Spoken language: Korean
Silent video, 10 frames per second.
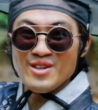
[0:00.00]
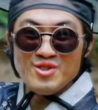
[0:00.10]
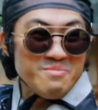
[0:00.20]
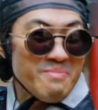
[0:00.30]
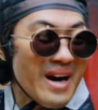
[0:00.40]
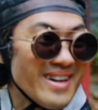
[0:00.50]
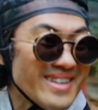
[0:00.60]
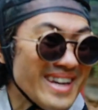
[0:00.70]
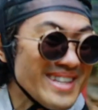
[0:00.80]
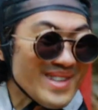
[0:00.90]
우리
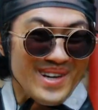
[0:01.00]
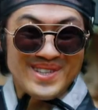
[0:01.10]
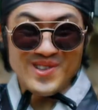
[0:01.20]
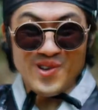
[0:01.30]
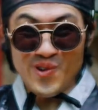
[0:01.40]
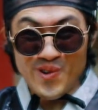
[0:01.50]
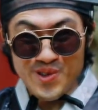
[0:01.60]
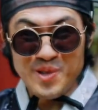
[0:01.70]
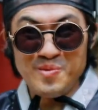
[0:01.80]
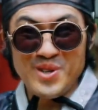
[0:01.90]
마을의 인터넷을
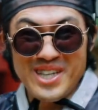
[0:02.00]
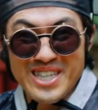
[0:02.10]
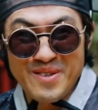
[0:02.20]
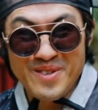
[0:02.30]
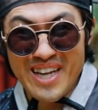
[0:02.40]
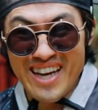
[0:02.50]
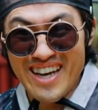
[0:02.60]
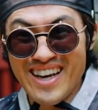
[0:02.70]
곳곳으로 뿌리기 때문에